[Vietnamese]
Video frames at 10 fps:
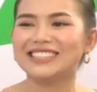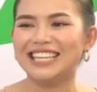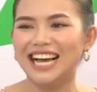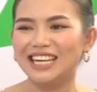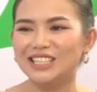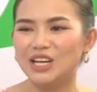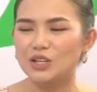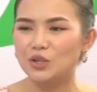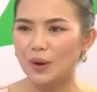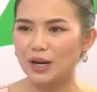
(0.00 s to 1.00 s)
Dạ, ừ.
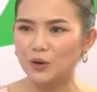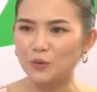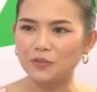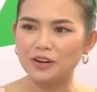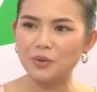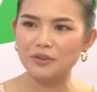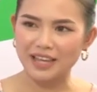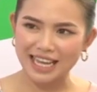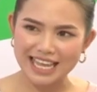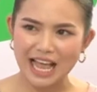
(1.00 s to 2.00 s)
tiếp anh cùng với quý vị
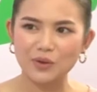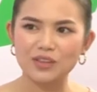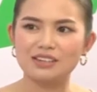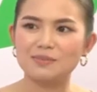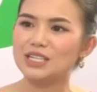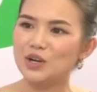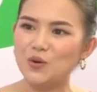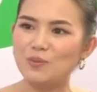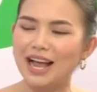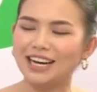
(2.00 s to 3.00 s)
khán giả của chương trình bác sĩ
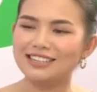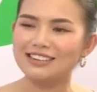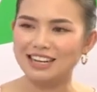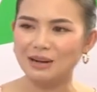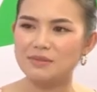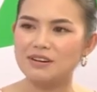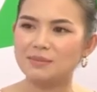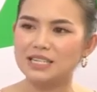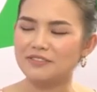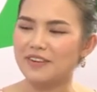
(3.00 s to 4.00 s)
của bạn rất là cảm ơn
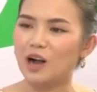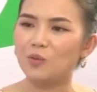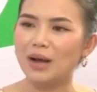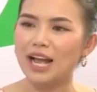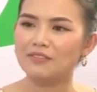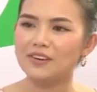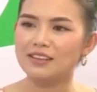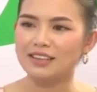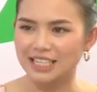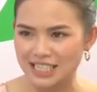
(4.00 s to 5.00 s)
bác sĩ Phan Hồng Mai với
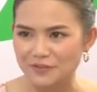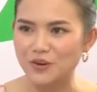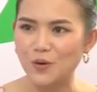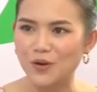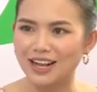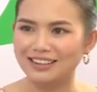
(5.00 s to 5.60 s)
những chia sẻ vừa rồi ạ.